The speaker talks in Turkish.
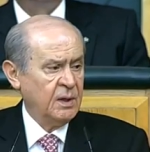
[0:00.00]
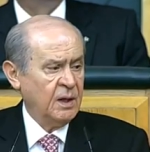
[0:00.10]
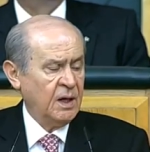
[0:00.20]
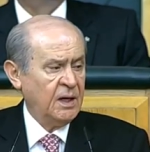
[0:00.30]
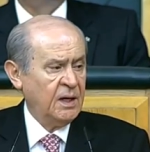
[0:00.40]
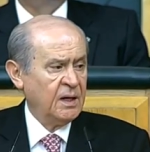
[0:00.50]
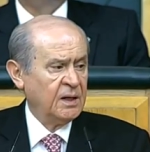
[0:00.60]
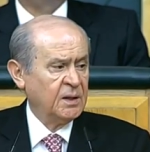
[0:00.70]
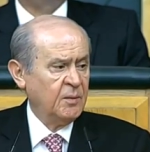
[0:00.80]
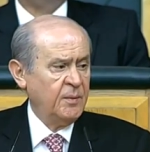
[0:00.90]
Halen
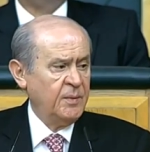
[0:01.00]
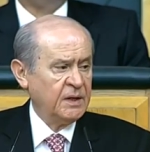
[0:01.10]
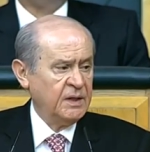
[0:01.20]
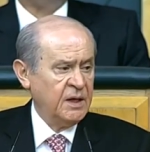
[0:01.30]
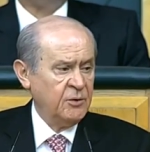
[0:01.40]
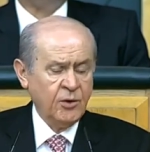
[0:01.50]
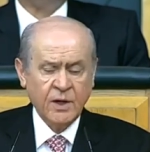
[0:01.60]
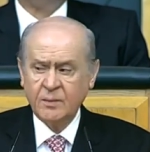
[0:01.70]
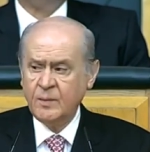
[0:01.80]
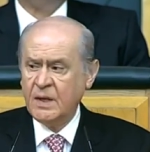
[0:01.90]
atama bekleyen
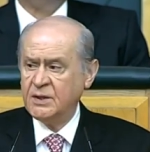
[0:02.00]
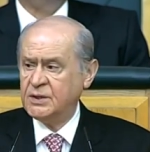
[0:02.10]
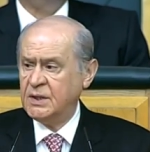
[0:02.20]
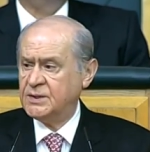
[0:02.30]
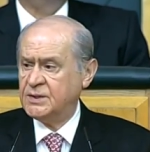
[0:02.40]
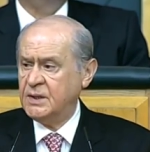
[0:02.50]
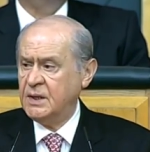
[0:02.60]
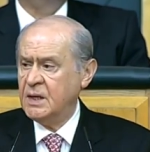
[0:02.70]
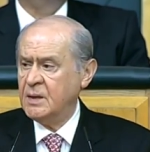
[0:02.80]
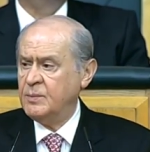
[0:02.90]
öğretmen çilesi
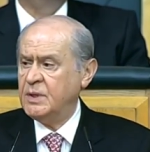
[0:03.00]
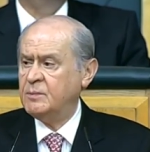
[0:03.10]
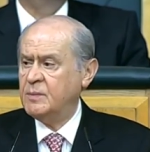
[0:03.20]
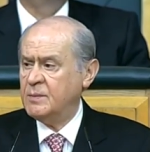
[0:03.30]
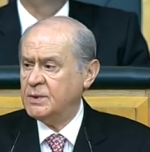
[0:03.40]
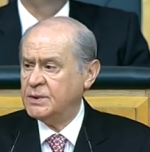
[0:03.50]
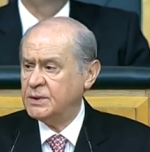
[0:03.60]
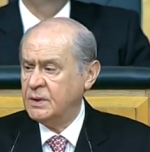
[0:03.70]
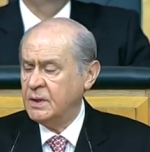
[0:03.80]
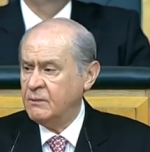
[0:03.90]
bitmemiş
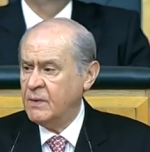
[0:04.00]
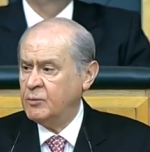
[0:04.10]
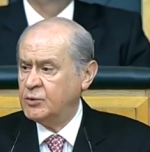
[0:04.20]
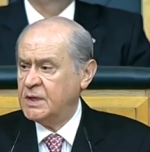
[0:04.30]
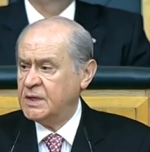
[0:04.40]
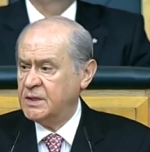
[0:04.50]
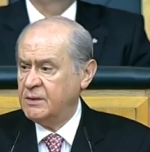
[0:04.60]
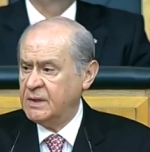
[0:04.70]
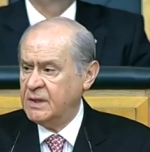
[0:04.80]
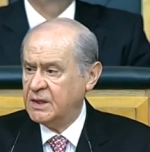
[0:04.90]
ve bu
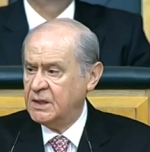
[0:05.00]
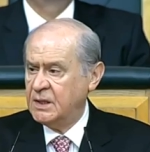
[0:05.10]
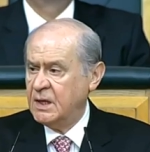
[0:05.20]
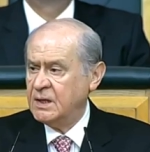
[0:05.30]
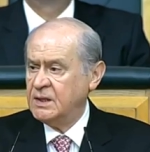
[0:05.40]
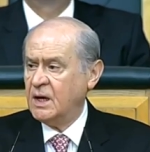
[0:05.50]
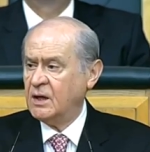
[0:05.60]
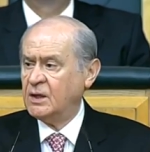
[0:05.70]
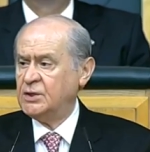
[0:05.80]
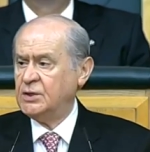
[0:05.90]
çerçevedeki
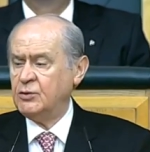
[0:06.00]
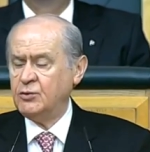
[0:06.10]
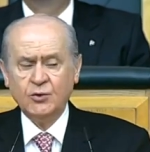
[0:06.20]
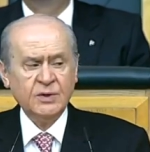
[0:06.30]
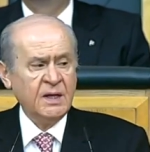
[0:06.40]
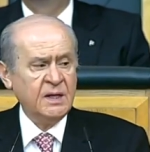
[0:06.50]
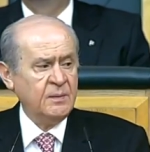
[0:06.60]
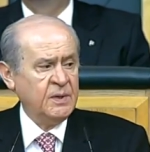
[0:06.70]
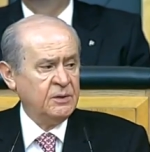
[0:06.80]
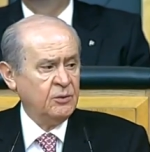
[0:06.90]
yaklaşık
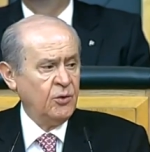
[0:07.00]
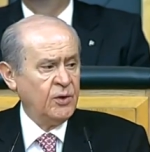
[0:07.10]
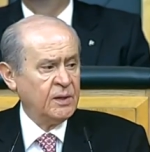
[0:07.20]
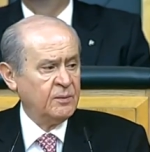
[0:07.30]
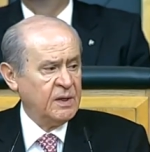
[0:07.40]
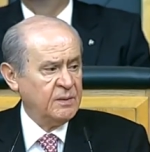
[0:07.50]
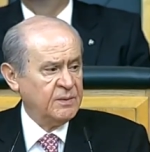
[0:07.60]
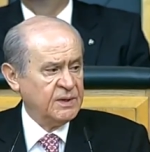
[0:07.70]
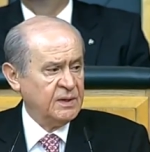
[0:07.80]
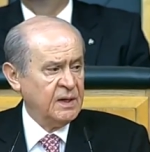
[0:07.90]
350 bin
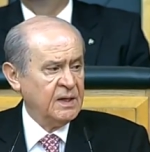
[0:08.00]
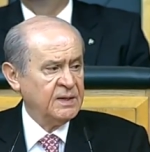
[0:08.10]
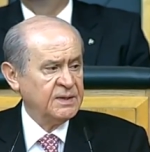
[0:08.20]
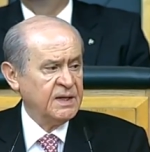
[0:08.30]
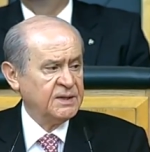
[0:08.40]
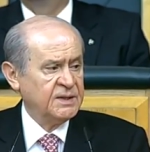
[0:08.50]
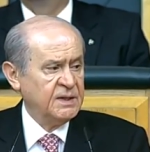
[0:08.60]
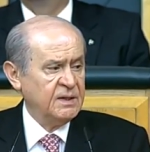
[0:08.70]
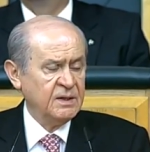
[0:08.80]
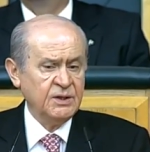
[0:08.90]
öğretmenimizin
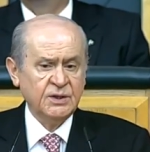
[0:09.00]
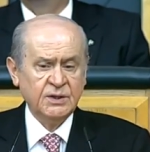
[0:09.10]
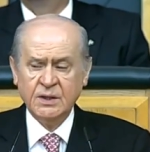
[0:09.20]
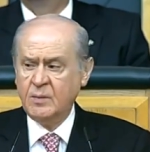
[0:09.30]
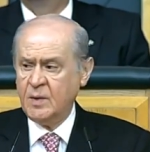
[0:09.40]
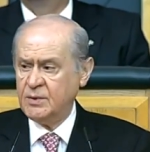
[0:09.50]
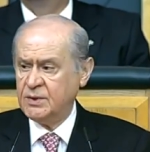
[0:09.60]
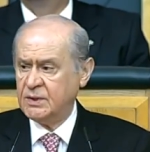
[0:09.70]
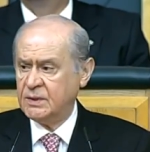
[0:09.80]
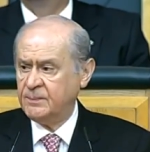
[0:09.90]
sesi
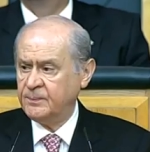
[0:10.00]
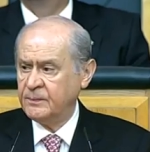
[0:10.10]
işitilmemiştir.